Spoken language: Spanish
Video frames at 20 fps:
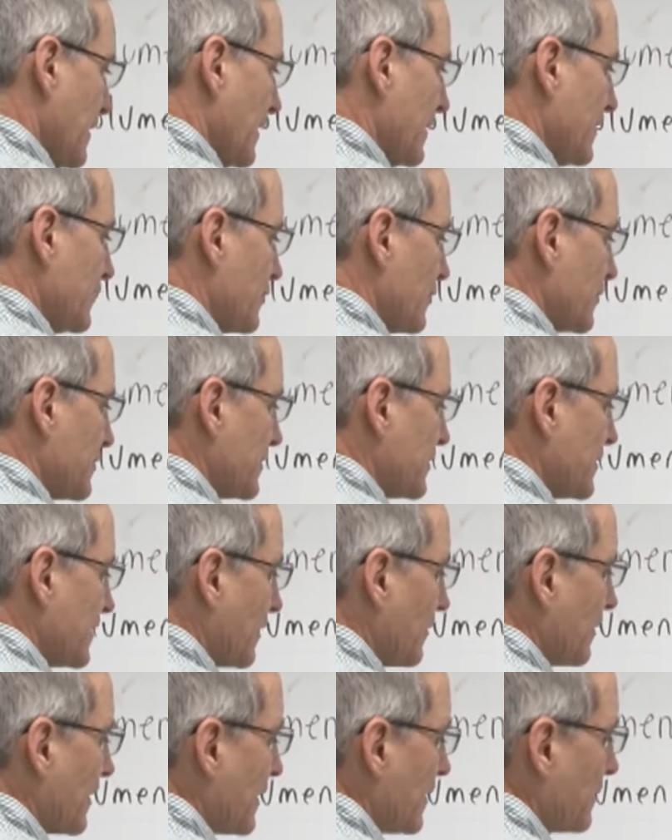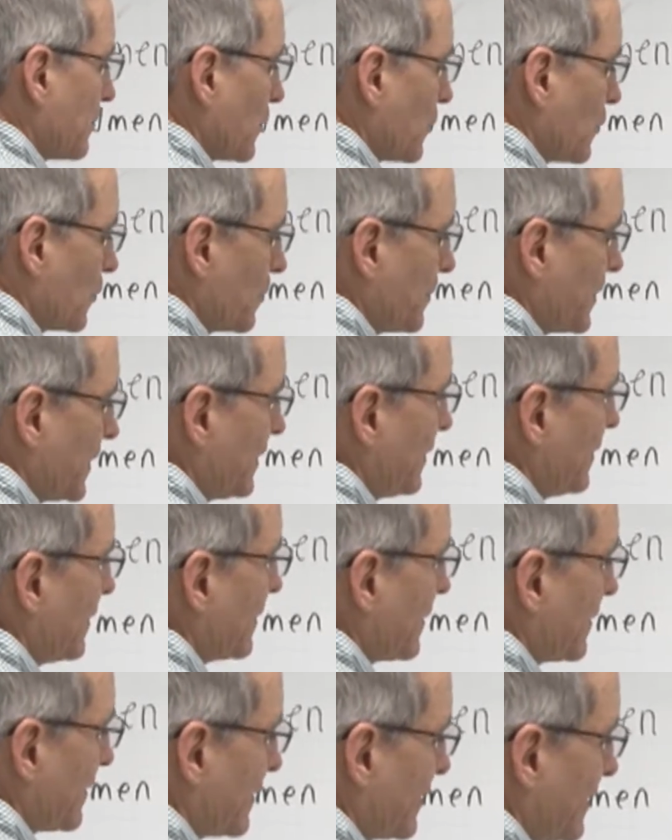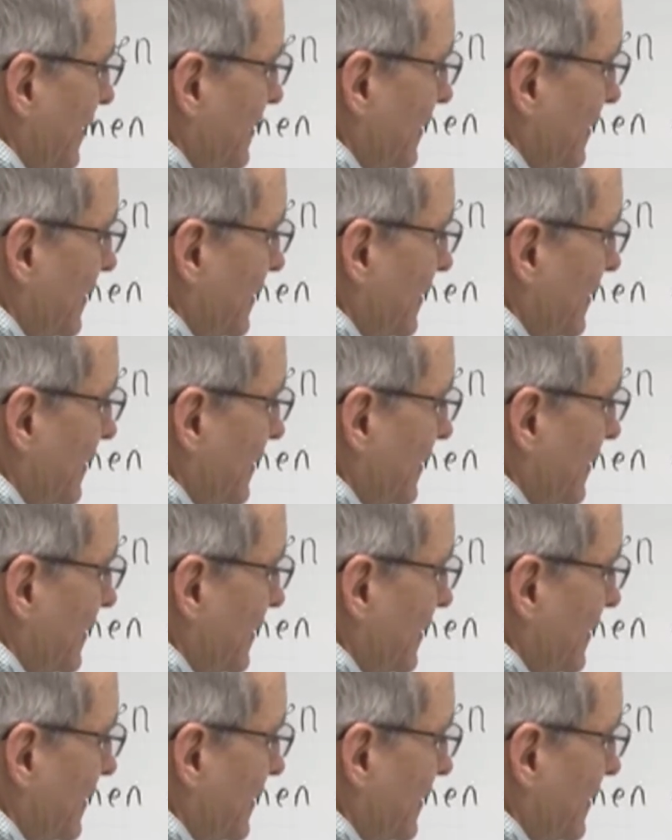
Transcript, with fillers: entonces es hablar del volumen de